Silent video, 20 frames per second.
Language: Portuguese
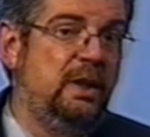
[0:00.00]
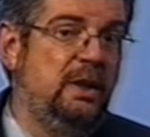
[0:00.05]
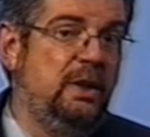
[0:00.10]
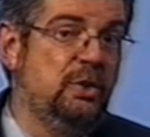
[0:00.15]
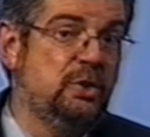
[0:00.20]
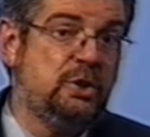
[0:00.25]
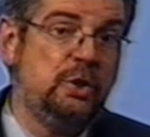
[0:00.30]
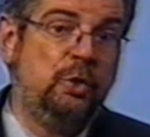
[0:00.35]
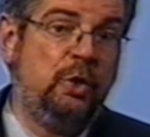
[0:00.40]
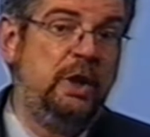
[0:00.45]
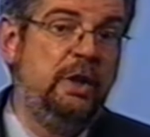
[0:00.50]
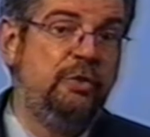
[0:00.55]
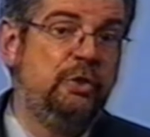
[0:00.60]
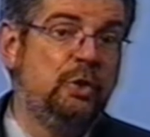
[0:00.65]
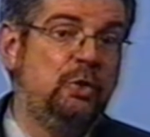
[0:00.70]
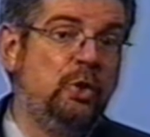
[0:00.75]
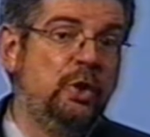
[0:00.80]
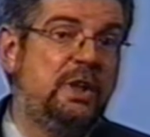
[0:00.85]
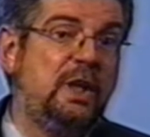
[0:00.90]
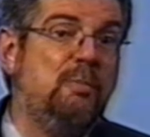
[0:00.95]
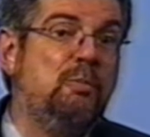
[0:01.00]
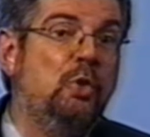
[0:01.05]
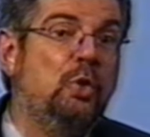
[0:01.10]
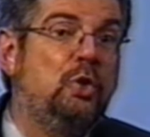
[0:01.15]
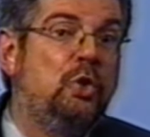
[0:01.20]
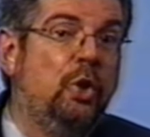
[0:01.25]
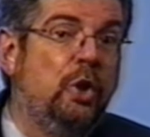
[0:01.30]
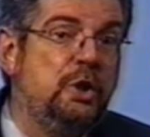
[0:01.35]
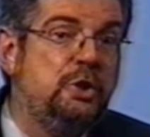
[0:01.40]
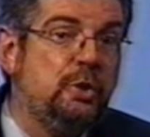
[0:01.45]
E o seu Olívio Dutra
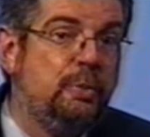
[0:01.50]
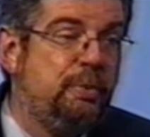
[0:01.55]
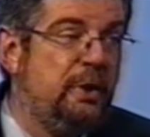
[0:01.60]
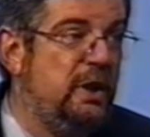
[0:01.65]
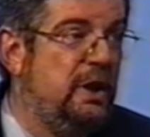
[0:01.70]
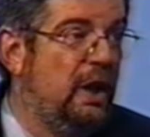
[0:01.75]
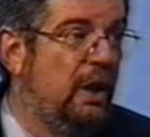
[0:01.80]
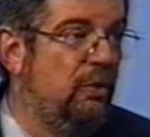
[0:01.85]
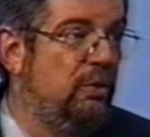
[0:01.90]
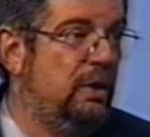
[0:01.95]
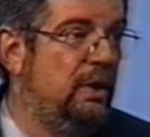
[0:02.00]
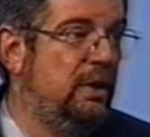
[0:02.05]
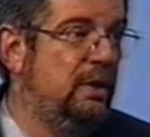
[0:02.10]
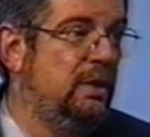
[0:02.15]
mudou de opinião,